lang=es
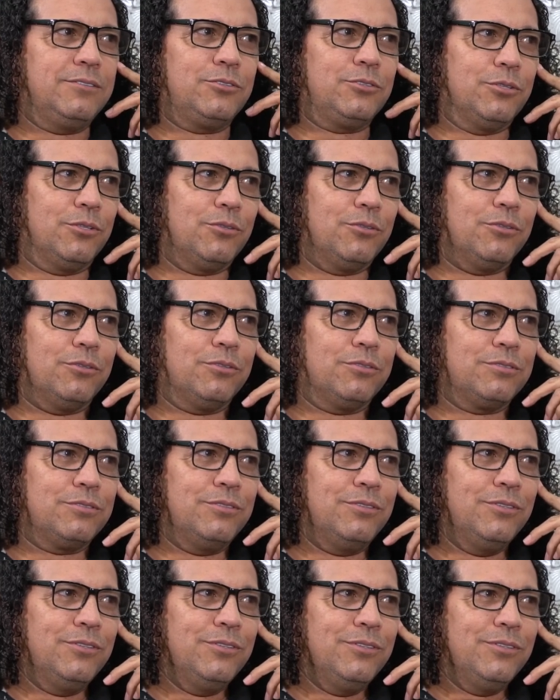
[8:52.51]
yo
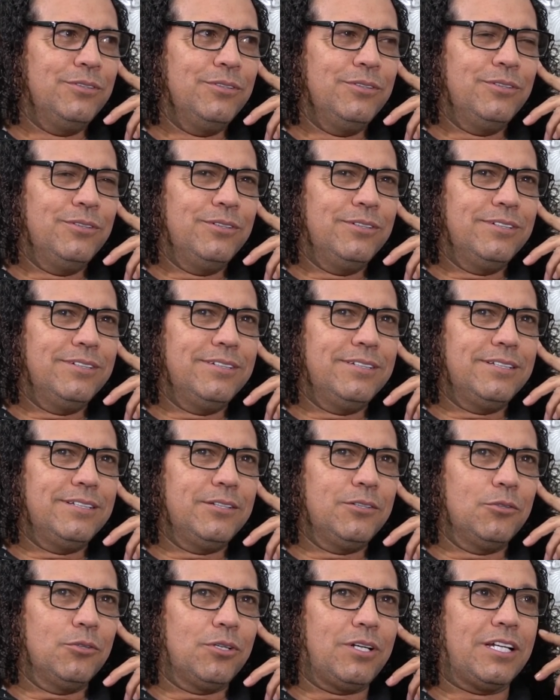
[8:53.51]
lo,
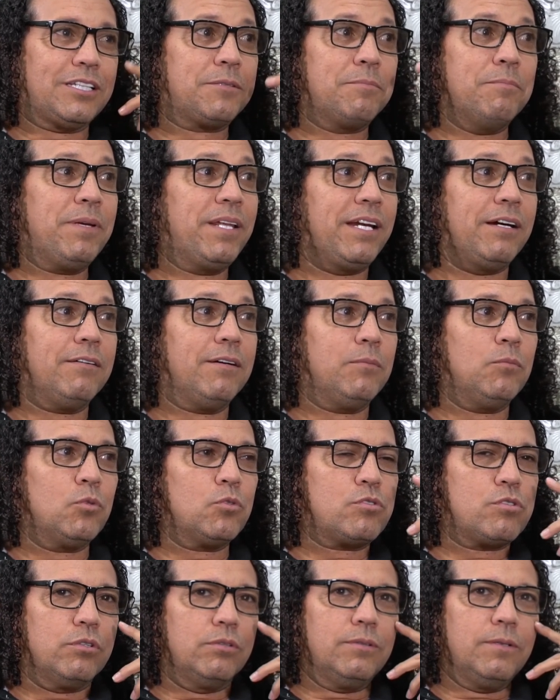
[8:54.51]
los admiraba
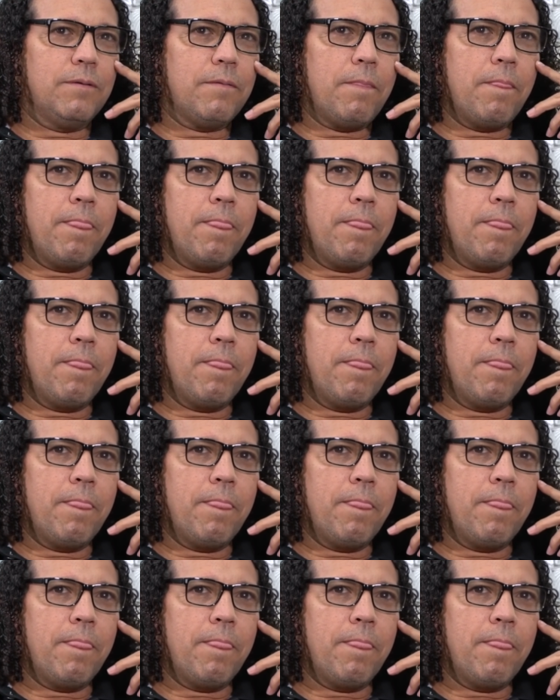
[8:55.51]
mucho.